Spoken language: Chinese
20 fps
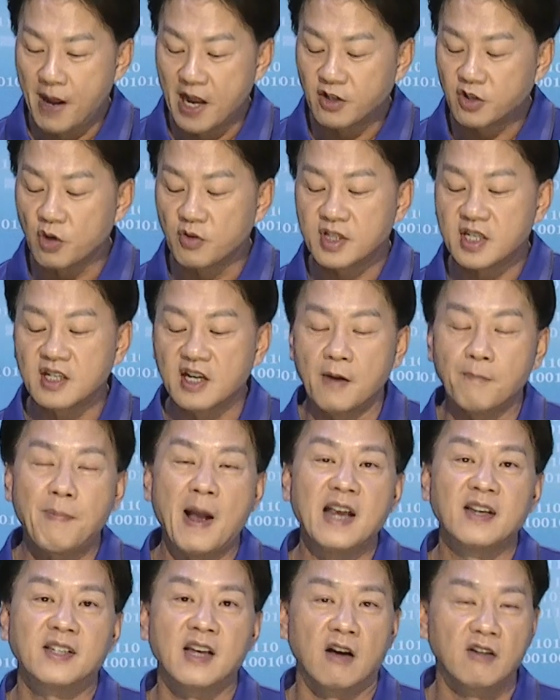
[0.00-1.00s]
盘中四个
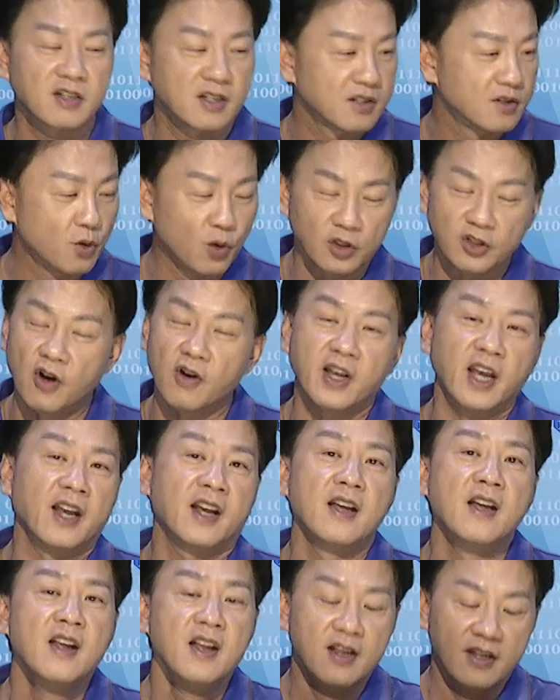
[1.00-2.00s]
半小时，我都可
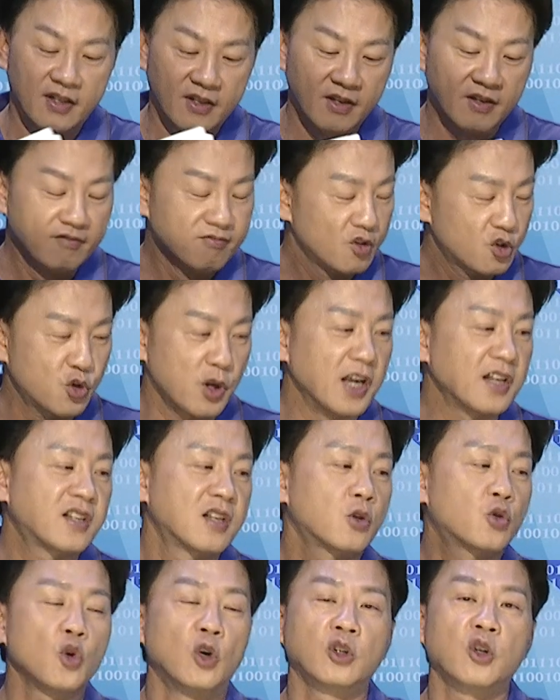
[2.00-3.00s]
以随
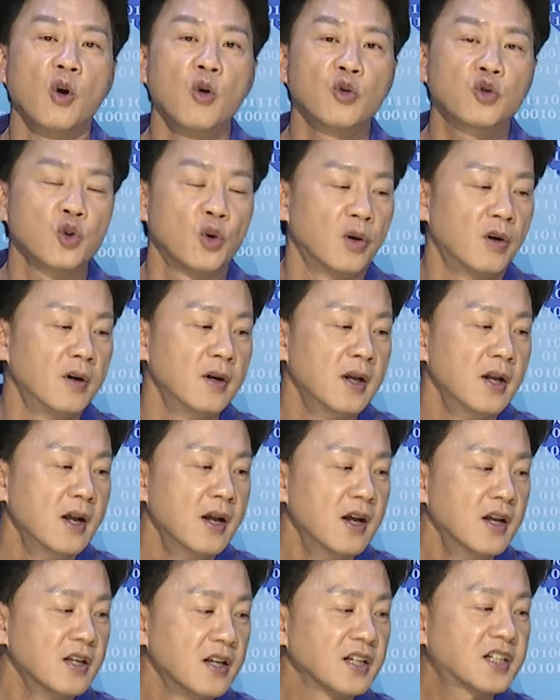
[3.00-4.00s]
时做动作。
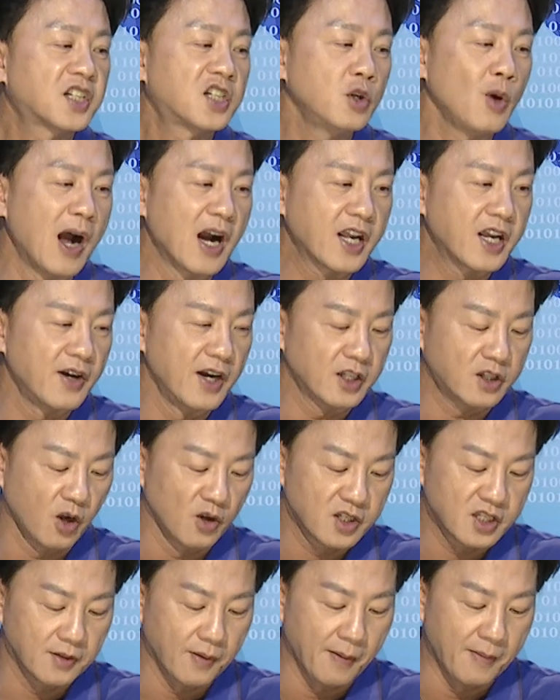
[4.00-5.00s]
就希望各位
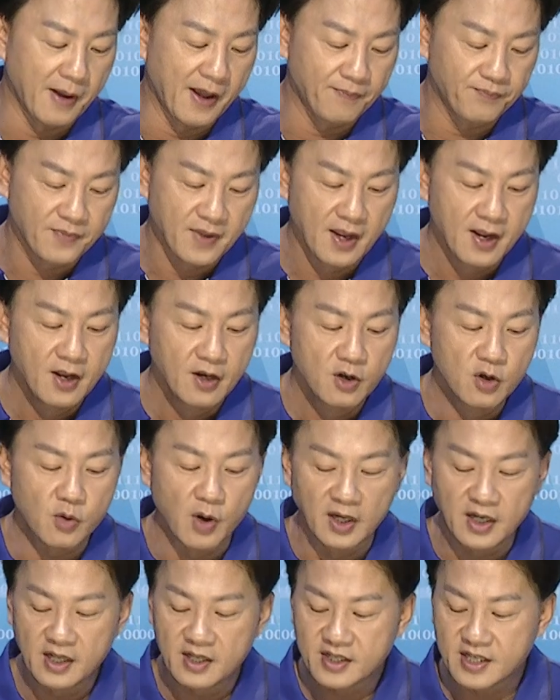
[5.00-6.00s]
投资朋友们，如
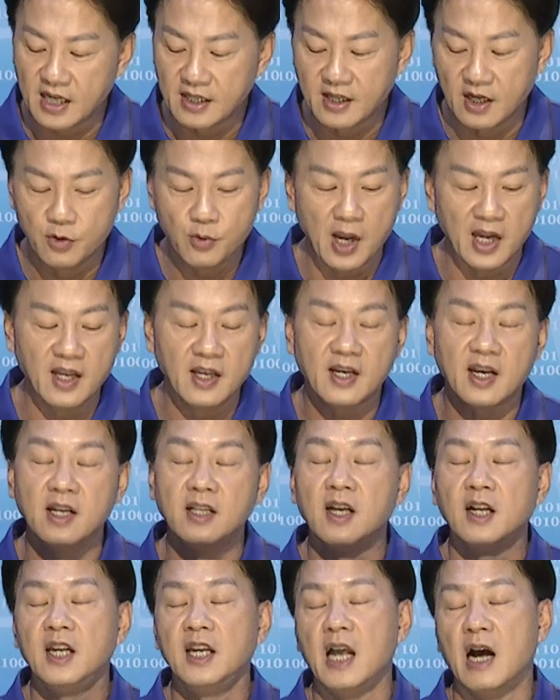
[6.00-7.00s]
果你真的愿意
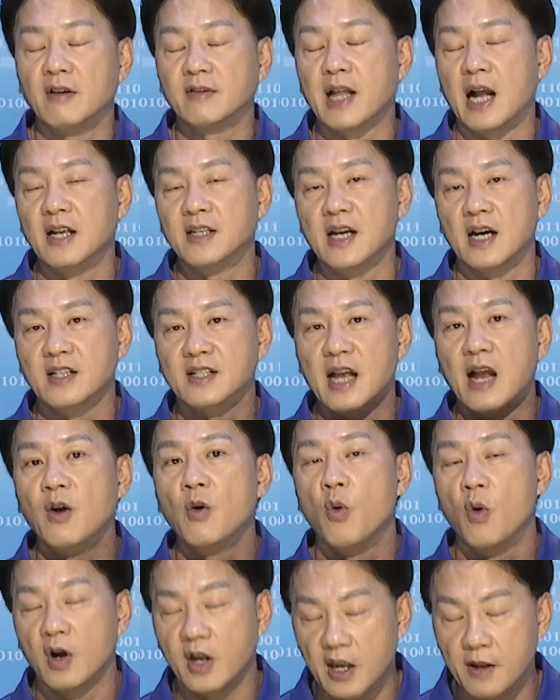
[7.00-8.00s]
跟着利好打江山，
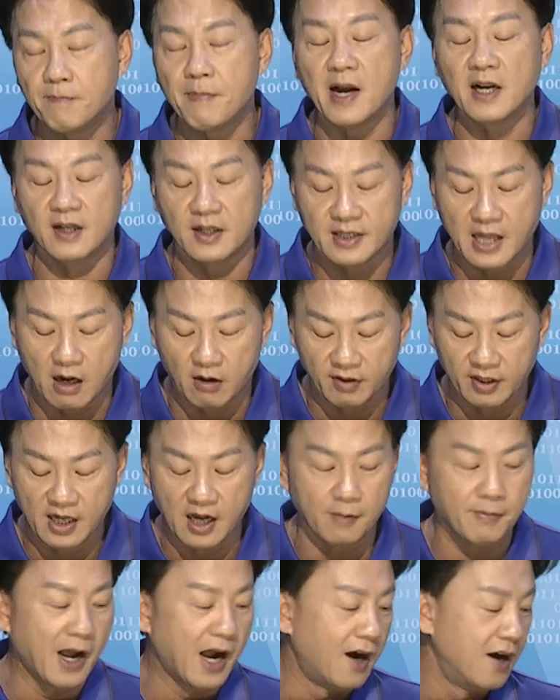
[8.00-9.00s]
我可以帮得到你，
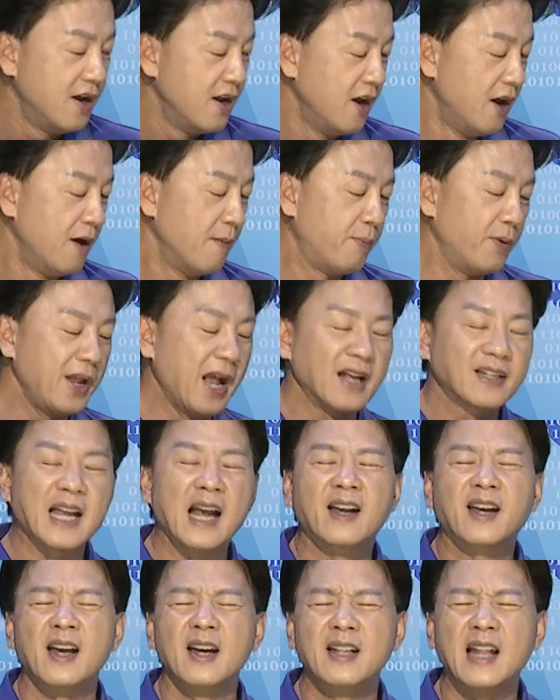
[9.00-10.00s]
好不好？不要
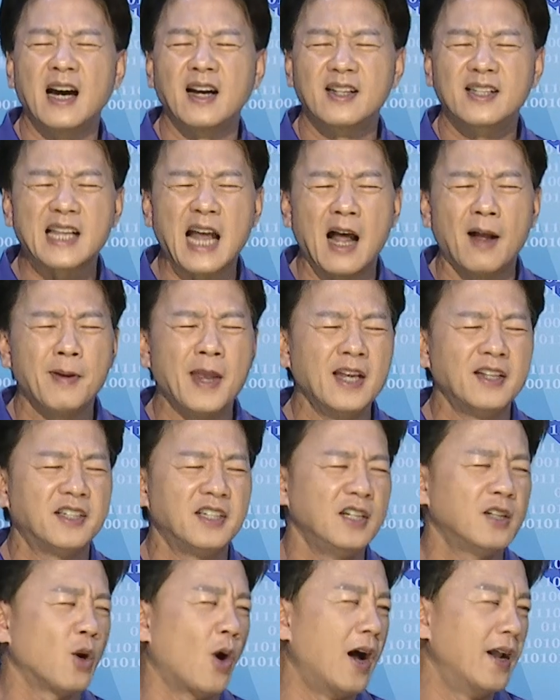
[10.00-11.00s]
再跟那个诈骗
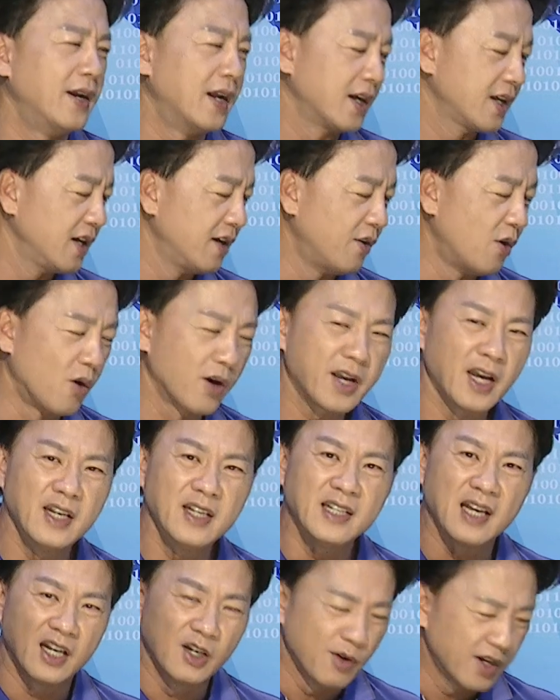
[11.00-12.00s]
集团了，各位，我跟
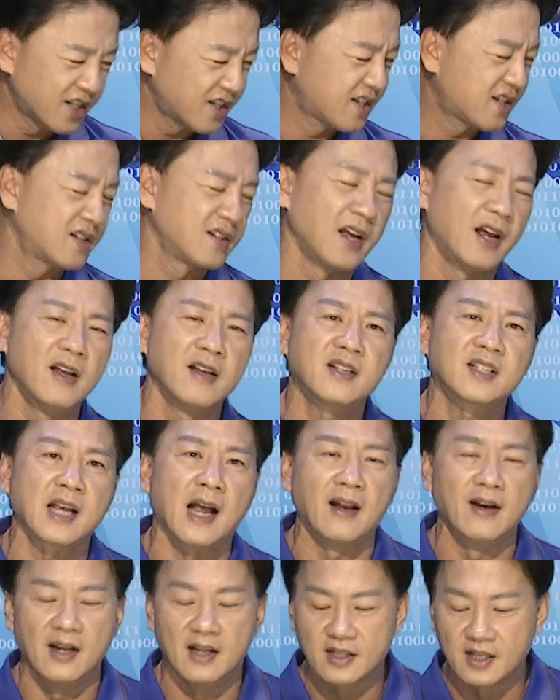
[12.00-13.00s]
你讲，你会死的很
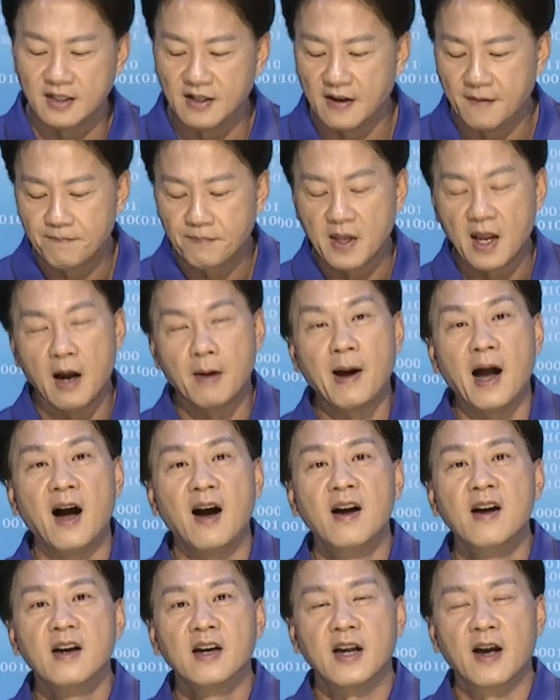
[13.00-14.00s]
惨的，真的，好不
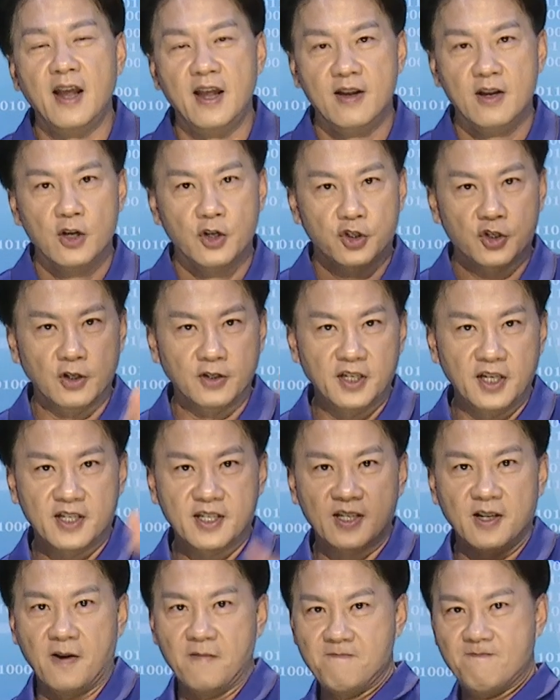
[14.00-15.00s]
好？各位，休息
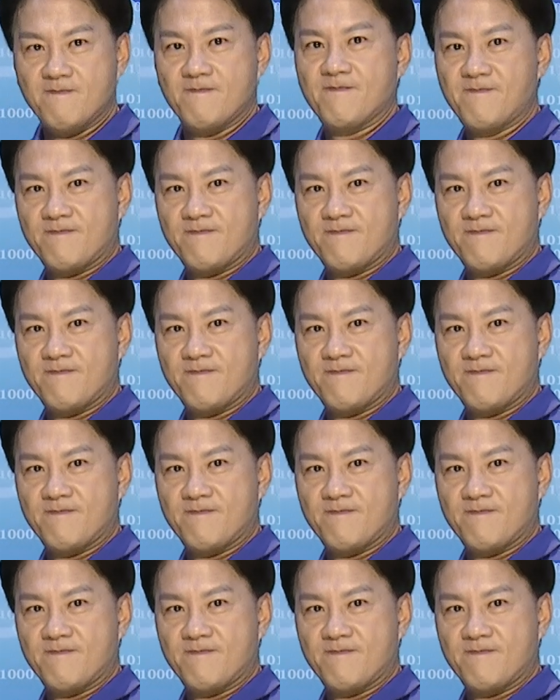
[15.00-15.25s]
之后